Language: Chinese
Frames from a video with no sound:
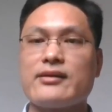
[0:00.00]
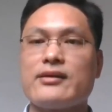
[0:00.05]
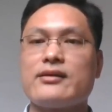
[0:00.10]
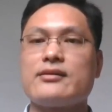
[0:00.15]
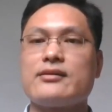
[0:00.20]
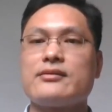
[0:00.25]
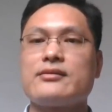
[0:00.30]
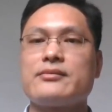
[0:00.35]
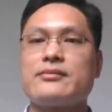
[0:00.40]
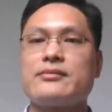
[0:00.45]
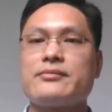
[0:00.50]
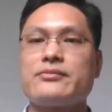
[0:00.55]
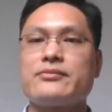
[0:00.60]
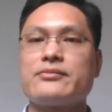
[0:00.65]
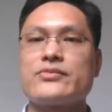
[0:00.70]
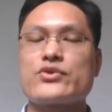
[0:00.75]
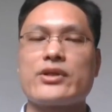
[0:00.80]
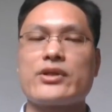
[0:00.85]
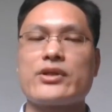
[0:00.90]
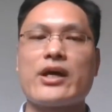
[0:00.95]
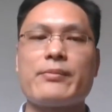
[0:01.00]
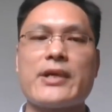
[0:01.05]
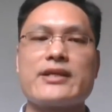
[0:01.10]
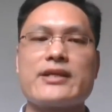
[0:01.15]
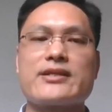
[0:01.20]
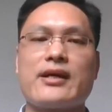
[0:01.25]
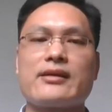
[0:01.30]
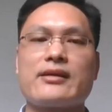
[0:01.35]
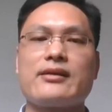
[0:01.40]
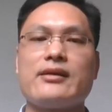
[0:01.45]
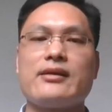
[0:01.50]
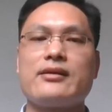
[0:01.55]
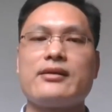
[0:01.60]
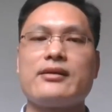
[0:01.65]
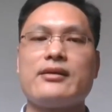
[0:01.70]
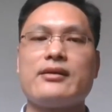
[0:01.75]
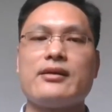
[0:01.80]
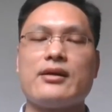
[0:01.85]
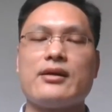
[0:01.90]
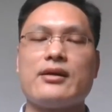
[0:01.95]
他们又怎么和大国君
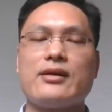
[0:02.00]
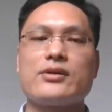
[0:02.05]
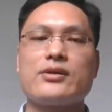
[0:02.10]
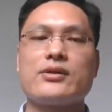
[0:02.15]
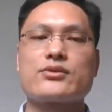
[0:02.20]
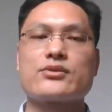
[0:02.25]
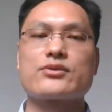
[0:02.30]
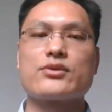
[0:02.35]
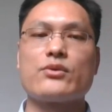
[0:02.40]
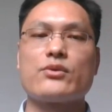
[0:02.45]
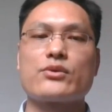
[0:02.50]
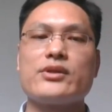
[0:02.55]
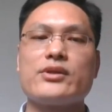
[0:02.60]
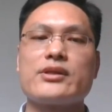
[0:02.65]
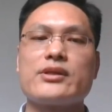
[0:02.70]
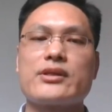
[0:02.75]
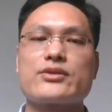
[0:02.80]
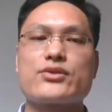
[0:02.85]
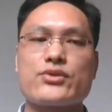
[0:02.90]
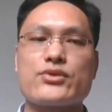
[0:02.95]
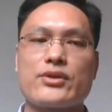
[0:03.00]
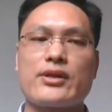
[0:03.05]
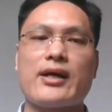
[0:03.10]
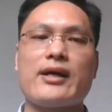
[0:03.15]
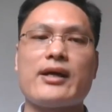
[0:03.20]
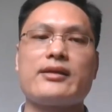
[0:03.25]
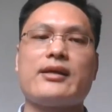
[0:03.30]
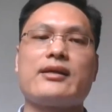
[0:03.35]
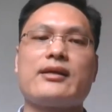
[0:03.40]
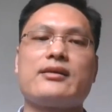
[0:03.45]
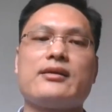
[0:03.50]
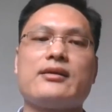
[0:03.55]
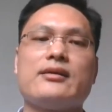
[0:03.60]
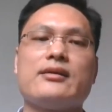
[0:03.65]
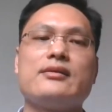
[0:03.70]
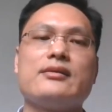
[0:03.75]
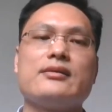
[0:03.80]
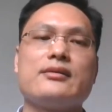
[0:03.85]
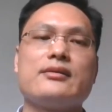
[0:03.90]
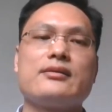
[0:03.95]
主们发生冲突了，引起了罗马
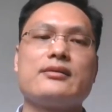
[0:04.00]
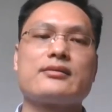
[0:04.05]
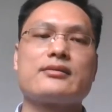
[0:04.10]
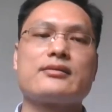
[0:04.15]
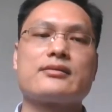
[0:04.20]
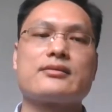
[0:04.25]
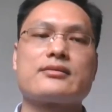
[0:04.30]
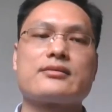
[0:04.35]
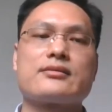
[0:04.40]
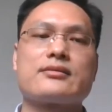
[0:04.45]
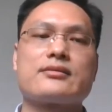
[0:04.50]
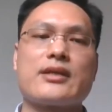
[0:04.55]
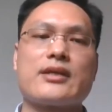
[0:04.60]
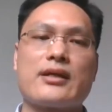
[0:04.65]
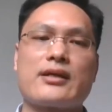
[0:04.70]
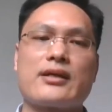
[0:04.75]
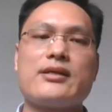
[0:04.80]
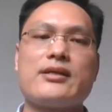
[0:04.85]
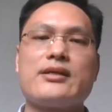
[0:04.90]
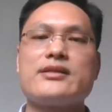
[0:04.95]
的灾难？等等。